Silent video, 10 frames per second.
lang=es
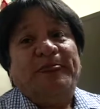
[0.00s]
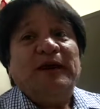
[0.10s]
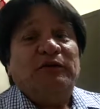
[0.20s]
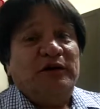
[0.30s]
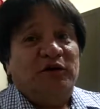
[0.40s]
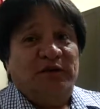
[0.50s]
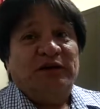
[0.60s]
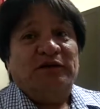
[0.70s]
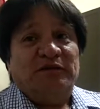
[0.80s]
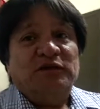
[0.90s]
Pero ya lo está este
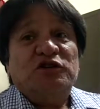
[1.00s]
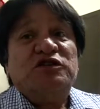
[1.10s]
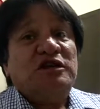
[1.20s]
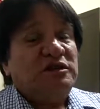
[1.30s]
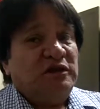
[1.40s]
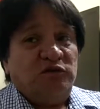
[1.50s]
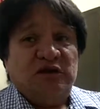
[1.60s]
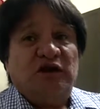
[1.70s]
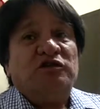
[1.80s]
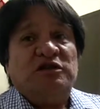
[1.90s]
usando, digamos, es
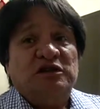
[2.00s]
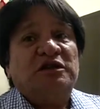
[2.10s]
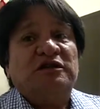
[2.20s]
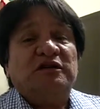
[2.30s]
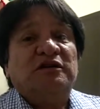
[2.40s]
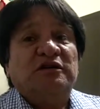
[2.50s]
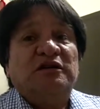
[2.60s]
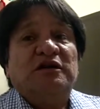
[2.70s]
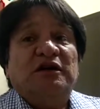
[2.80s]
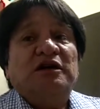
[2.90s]
corriente de la escuela
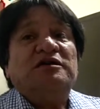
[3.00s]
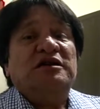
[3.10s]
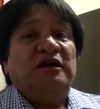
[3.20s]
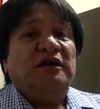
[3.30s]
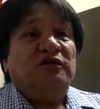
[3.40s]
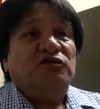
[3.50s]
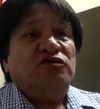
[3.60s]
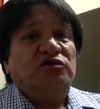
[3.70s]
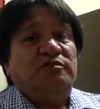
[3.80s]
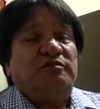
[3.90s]
y lo está usando.
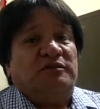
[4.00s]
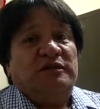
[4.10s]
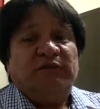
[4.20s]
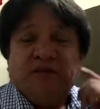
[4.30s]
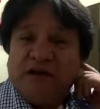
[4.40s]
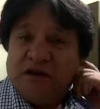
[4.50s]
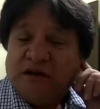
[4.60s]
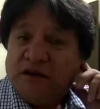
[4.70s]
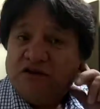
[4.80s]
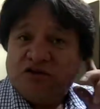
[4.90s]
incluso Mira,
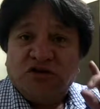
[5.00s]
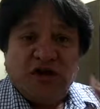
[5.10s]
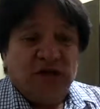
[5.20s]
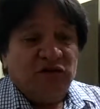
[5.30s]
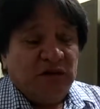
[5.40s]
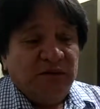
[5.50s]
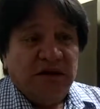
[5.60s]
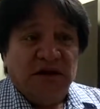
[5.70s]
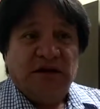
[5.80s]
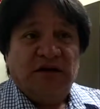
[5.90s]
nosotros el año que
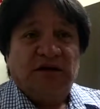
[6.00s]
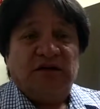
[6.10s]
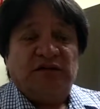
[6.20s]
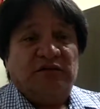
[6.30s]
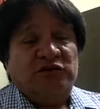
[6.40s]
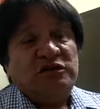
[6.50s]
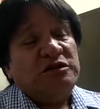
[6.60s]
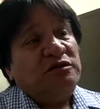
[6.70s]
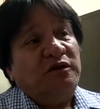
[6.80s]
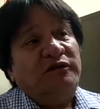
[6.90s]
viene, no sé
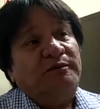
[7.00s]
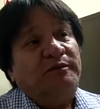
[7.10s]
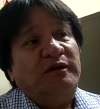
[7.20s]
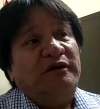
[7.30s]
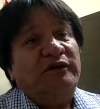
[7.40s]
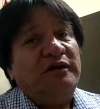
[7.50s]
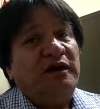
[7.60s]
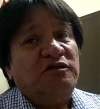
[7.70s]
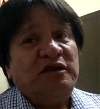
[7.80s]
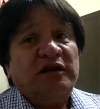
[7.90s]
si no a fin de
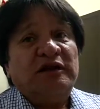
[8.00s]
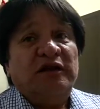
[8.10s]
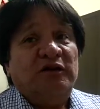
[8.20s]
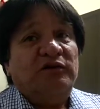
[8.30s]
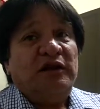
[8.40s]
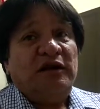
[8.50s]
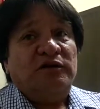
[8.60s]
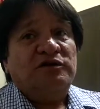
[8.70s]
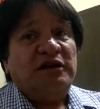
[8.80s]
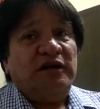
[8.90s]
año se reintegra una de las
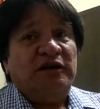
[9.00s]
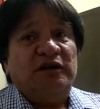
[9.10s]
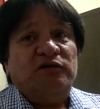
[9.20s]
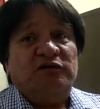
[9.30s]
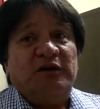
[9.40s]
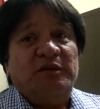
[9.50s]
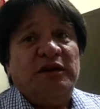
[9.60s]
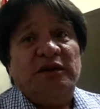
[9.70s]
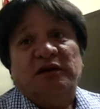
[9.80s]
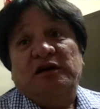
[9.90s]
auxiliares que tuvo
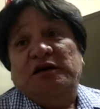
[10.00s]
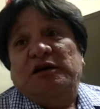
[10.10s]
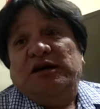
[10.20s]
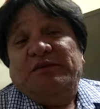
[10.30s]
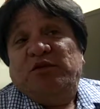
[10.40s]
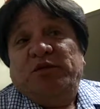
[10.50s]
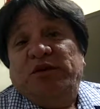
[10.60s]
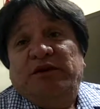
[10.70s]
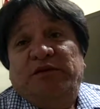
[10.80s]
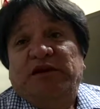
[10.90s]
familia y muy
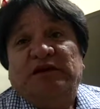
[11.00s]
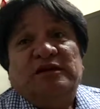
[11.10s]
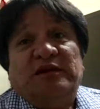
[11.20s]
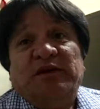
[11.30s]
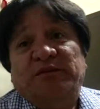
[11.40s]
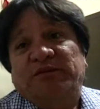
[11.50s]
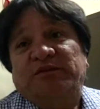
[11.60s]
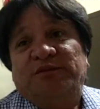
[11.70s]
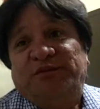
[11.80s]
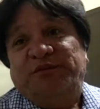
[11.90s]
probablemente ella también
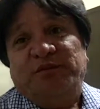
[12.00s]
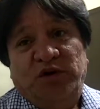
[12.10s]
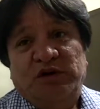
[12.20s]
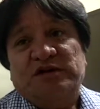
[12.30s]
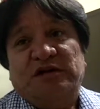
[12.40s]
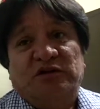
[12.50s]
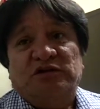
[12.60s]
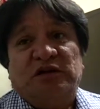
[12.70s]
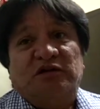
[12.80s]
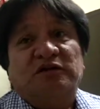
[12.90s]
puede llegar a usar.
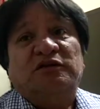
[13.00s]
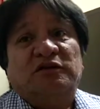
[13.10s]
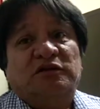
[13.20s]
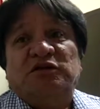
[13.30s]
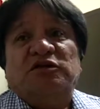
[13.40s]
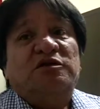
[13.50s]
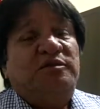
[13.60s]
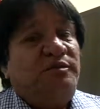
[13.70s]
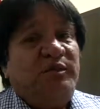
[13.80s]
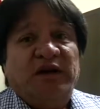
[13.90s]
Digamos, puede servir para
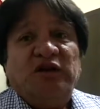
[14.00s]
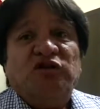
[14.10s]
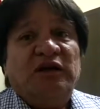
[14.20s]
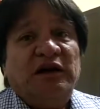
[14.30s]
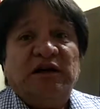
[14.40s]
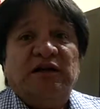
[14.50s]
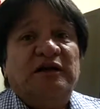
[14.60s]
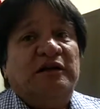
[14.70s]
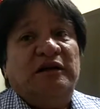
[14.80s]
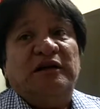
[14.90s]
todo. Para toda la gente que
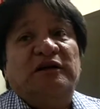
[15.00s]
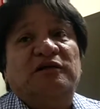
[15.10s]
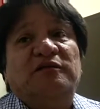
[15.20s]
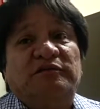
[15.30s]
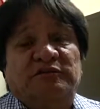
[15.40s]
esté la escuela.